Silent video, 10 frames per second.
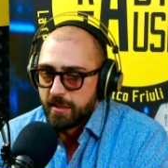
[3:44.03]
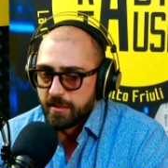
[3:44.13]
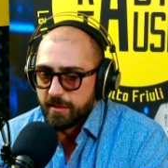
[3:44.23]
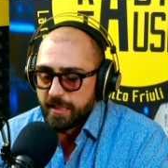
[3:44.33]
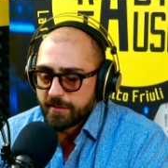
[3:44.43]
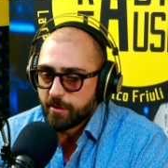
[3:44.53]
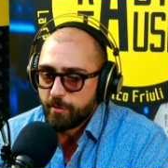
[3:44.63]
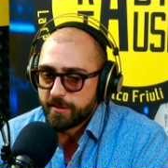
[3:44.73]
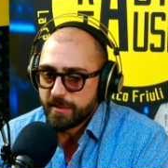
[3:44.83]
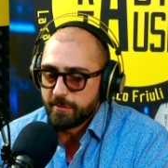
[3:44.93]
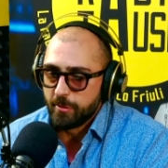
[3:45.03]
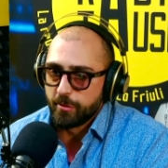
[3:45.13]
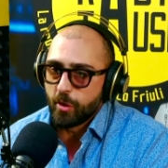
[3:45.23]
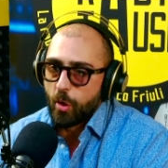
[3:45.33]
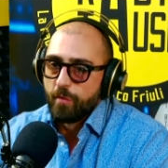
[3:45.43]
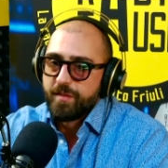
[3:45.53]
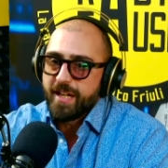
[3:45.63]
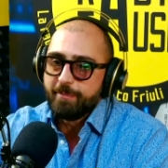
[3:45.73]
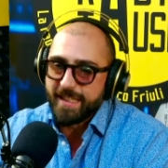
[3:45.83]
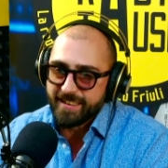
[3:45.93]
eh, la tranquillità del mondo,
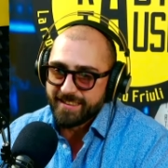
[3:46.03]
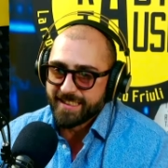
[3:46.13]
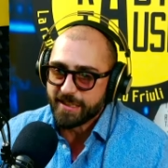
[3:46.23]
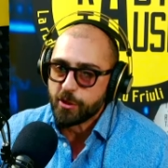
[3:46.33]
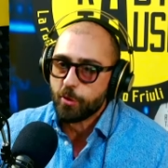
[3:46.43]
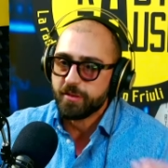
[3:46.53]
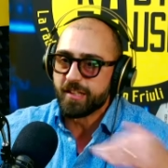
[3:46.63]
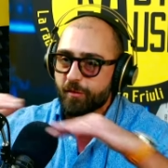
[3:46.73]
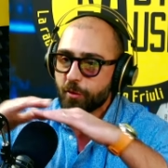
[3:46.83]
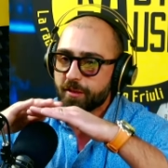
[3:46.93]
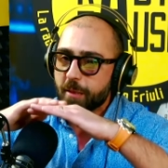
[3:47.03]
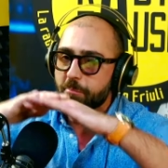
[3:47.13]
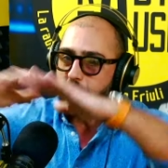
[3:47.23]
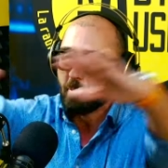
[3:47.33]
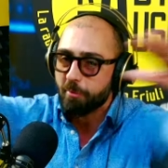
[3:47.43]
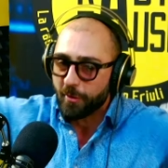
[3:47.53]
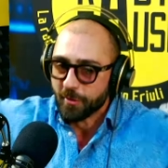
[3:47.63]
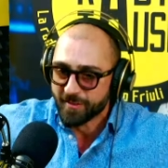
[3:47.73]
ovviamente non di fronte al popolo.